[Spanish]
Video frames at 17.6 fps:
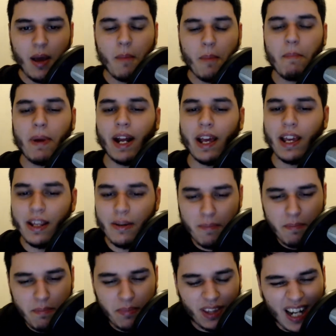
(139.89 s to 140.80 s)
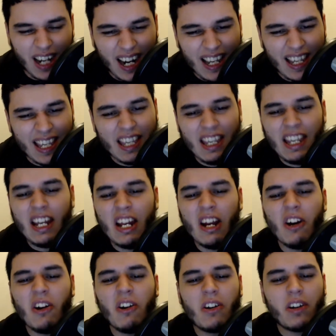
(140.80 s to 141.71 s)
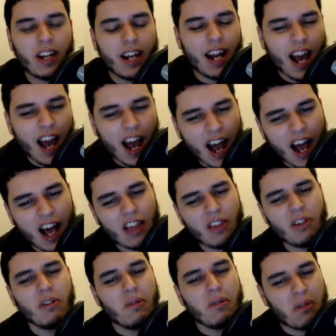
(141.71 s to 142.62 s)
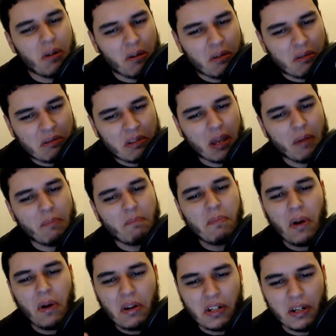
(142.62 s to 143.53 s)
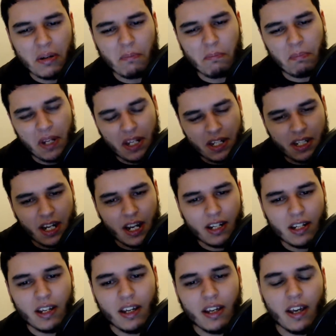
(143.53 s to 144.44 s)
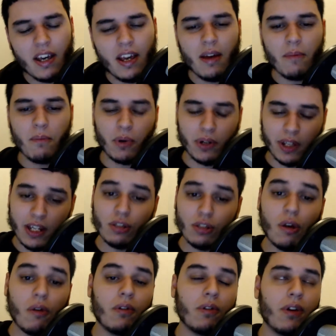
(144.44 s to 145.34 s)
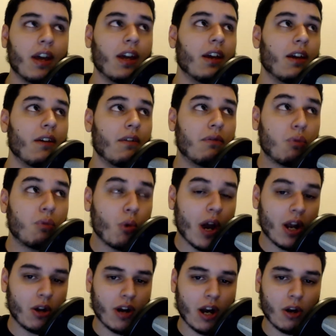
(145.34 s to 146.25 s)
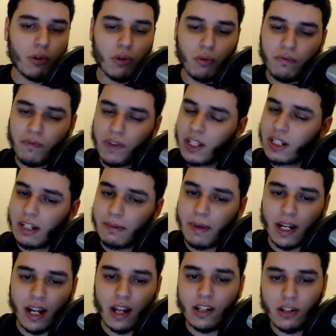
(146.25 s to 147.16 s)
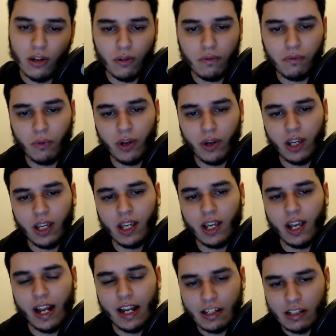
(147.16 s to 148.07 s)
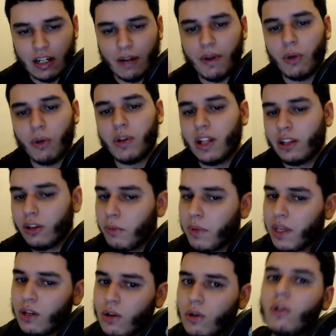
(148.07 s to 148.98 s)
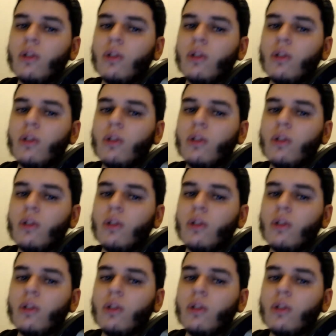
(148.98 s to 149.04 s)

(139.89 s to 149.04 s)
para ir tranquilo, relajado, con tiempo, sin prisas porque esto eh, fue a lo largo de un fin de semana, solo fue el sábado y el domingo.